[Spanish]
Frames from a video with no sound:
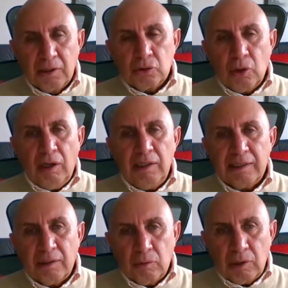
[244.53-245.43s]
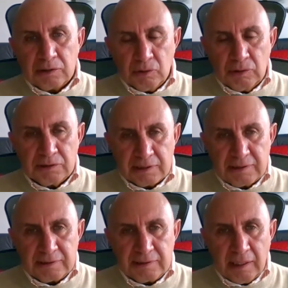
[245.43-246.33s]
todas las regulaciones
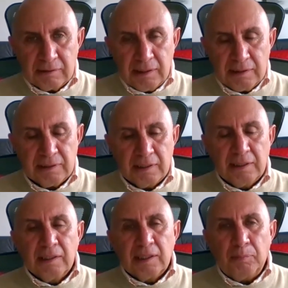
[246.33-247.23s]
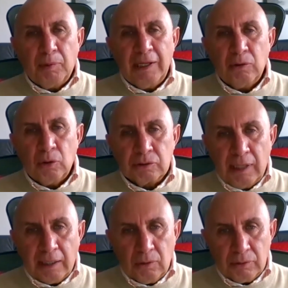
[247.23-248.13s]
existentes que puedan
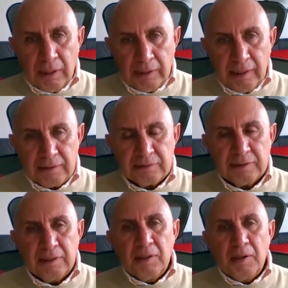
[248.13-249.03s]
contar con ellas